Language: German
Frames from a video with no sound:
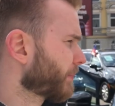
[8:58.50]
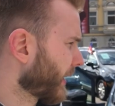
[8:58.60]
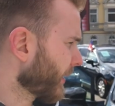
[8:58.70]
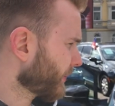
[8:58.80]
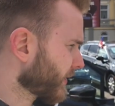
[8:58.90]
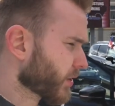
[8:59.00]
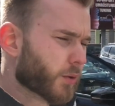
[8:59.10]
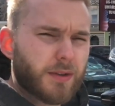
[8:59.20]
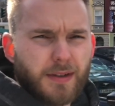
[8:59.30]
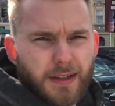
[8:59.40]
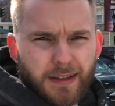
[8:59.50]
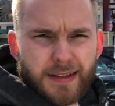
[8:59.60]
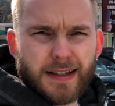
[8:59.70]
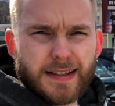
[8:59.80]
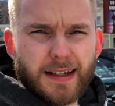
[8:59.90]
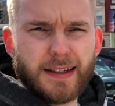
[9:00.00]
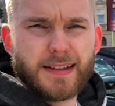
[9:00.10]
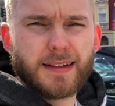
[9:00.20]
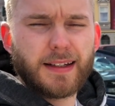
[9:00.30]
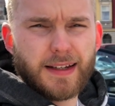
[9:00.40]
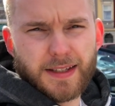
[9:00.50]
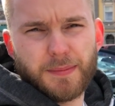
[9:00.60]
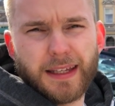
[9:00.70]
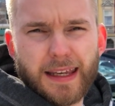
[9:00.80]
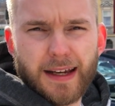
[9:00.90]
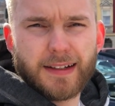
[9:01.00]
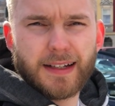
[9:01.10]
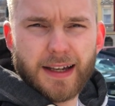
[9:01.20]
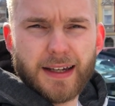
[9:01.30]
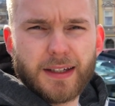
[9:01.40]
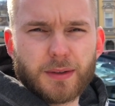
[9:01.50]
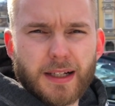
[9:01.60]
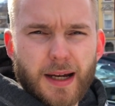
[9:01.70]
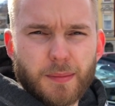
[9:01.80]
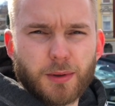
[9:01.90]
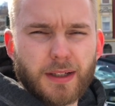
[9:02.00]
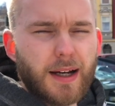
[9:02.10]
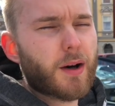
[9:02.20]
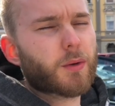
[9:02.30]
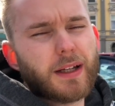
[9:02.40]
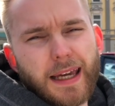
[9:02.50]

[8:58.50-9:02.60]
Bleibt gesund in dieser Zeit. Lasst mir gerne ein Like oder ein Abo da oder